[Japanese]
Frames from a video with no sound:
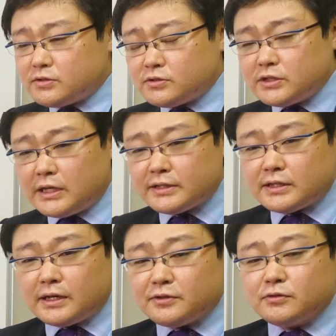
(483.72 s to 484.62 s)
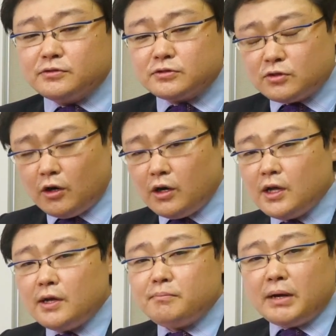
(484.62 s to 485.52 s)
作り上げたかというと、
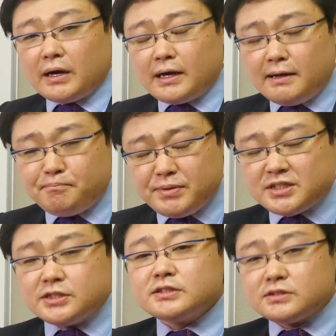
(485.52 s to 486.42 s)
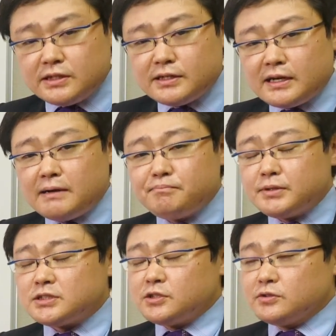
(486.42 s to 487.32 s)
まあ、官費氏ですね官
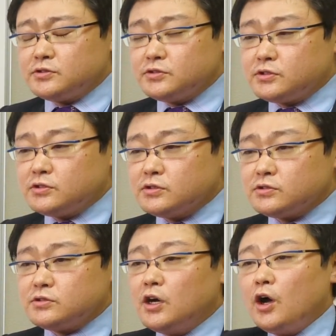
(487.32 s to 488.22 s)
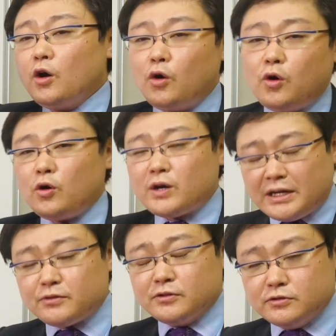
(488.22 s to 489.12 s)
費氏を中心とする法
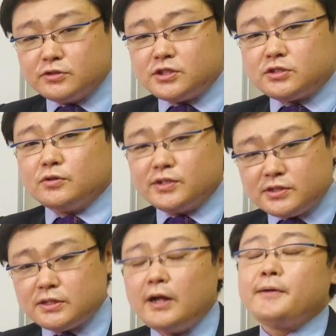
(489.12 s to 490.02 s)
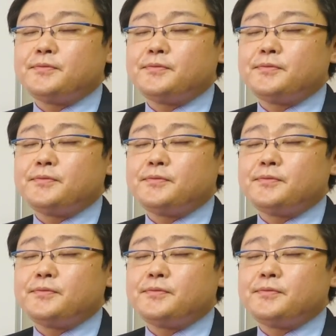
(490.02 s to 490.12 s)
家という思想です。